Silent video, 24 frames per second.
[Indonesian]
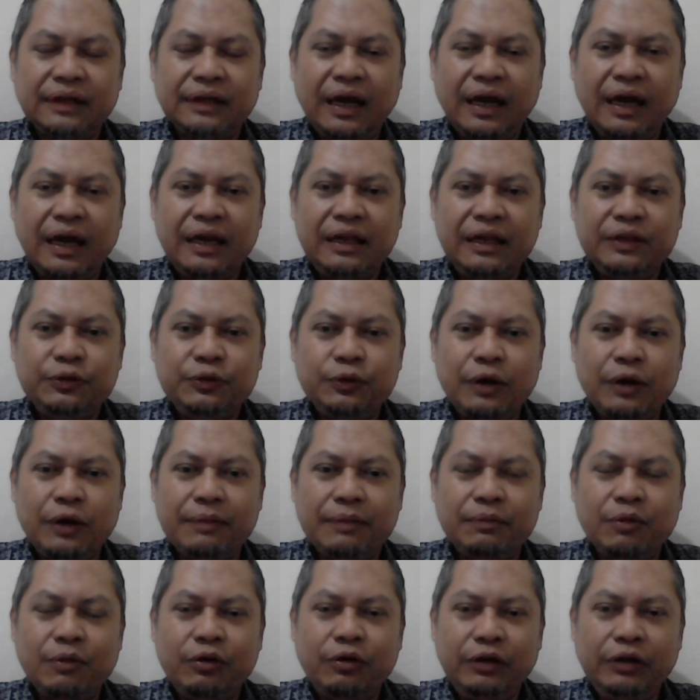Ada juga
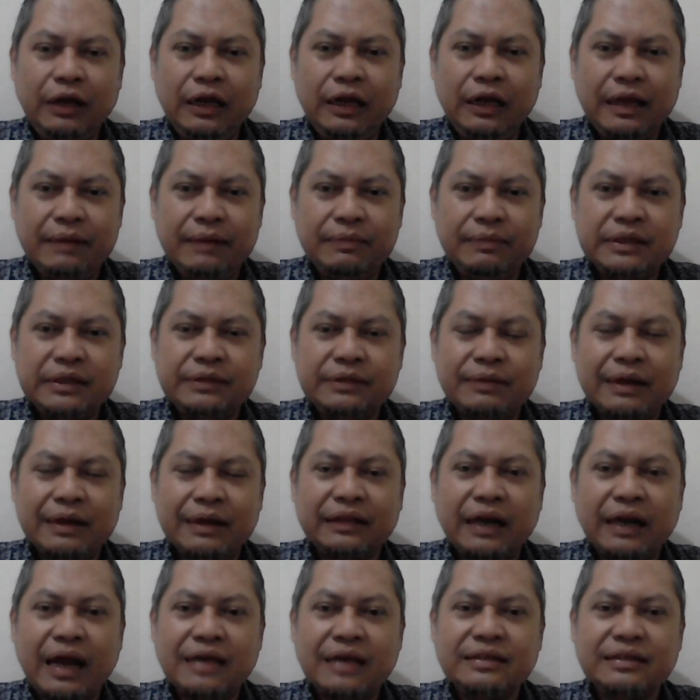model yang bersifat
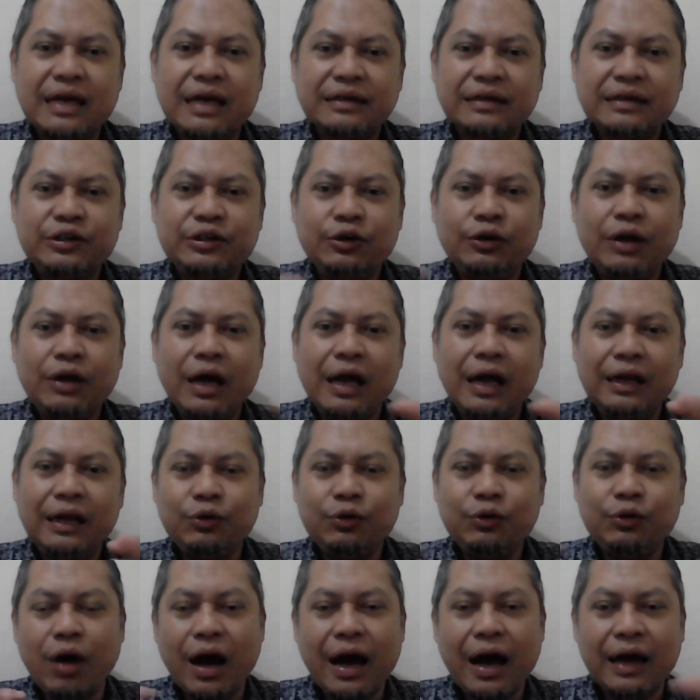transaksional,
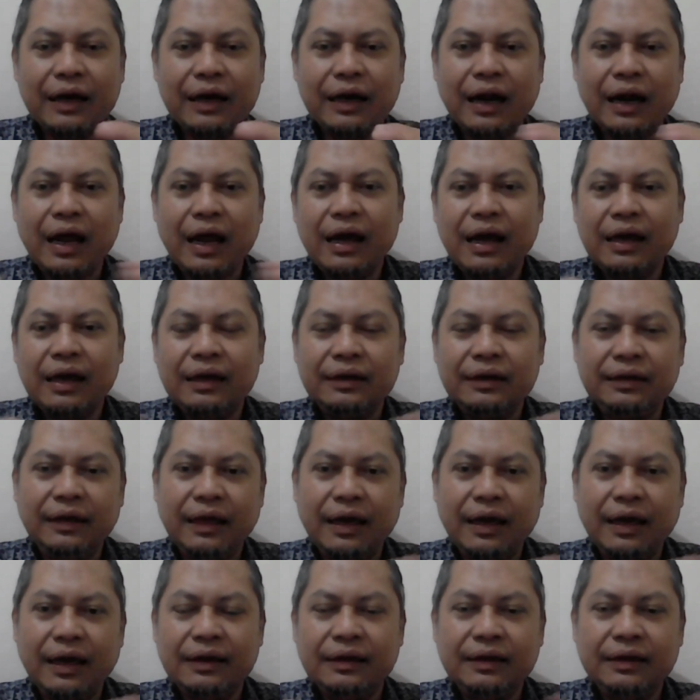dua arah
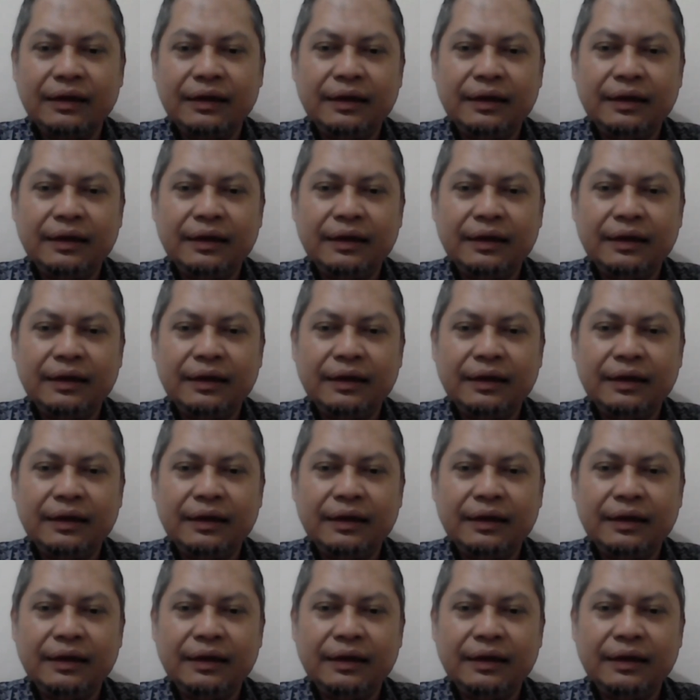ya